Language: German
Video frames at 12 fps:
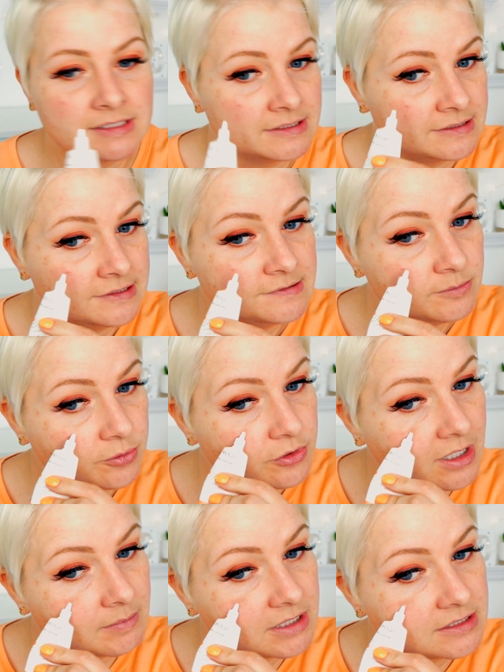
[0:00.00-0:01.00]
diesen
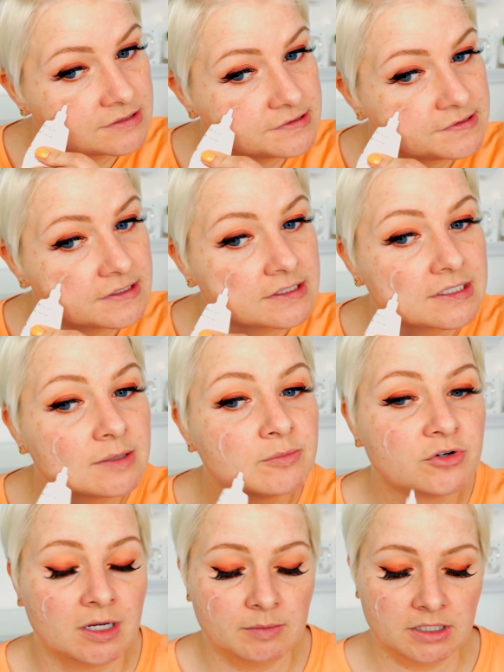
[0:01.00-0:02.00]
Primer, das ist eigentlich kein
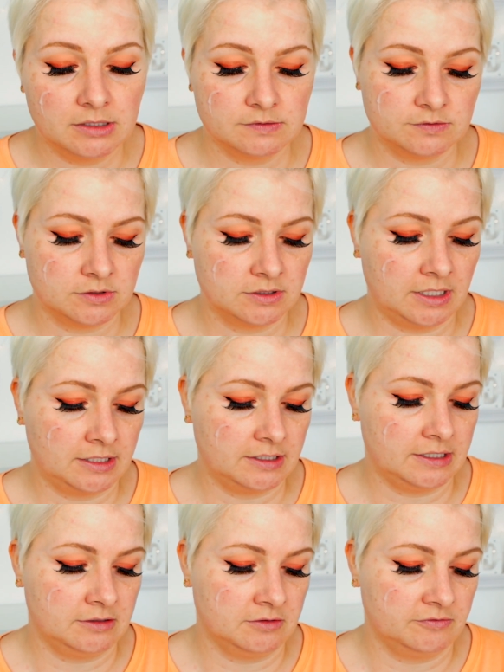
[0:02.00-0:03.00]
Primer, sondern
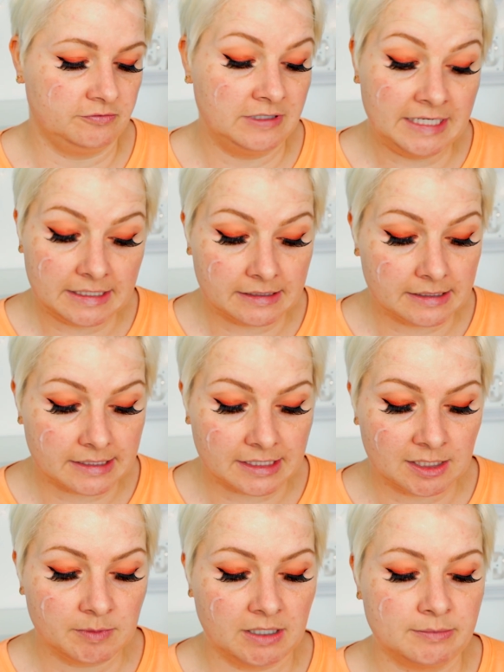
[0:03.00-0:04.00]
eigentlich eine
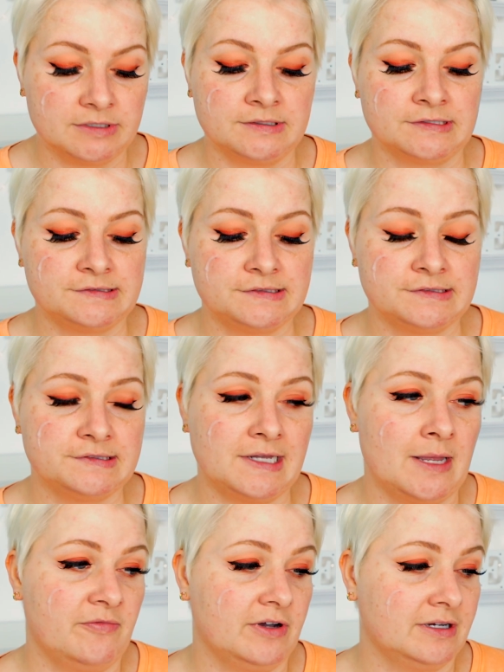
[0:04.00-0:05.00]
Pflegecreme, aber das ist
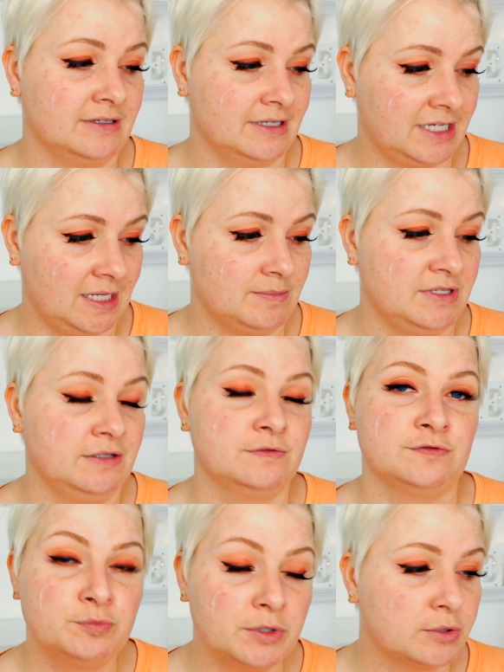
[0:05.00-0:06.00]
einfach eine Creme, die
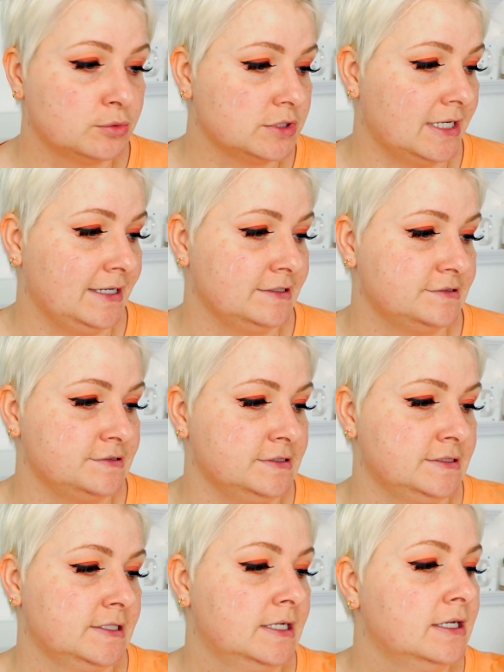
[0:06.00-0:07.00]
super gut
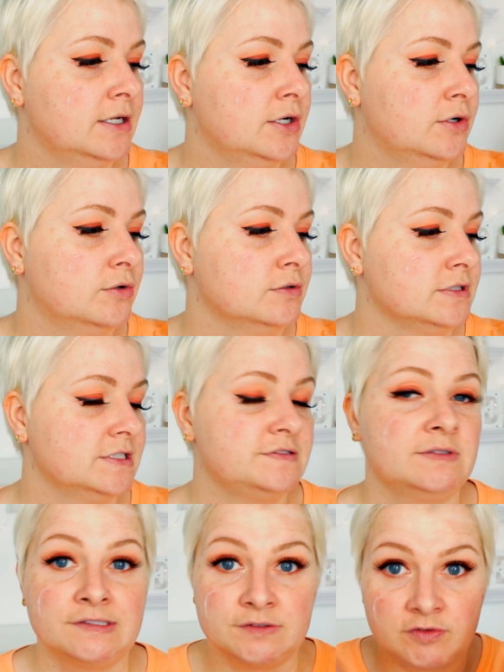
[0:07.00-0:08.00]
einzieht und
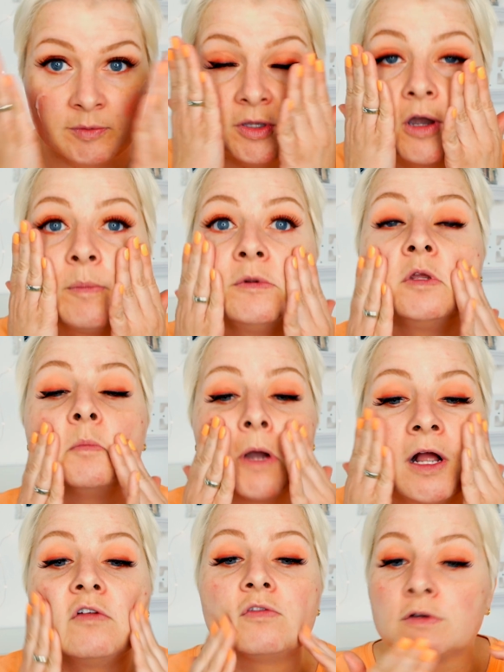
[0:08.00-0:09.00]
deswegen ist sie für mich
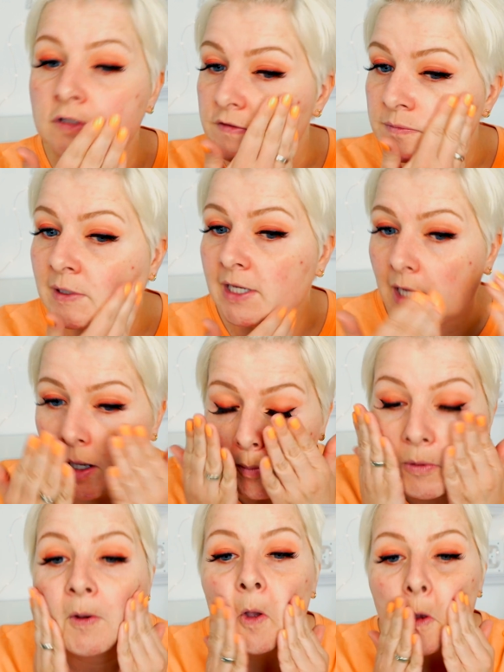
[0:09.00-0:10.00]
optimal für das Make-up.